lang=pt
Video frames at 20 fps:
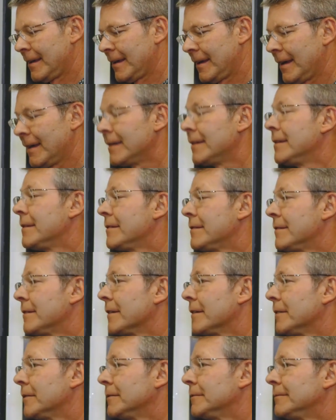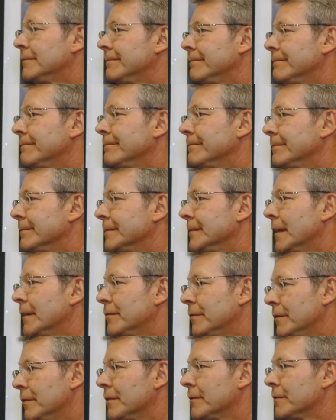a religião da
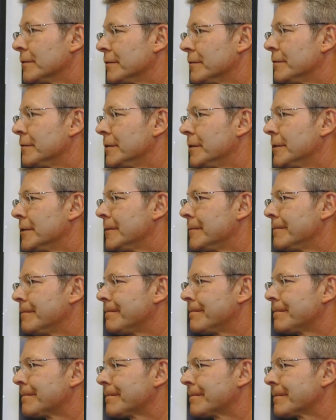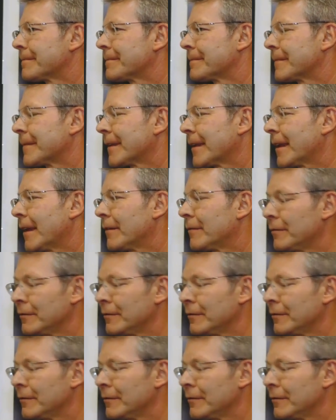filosofia, a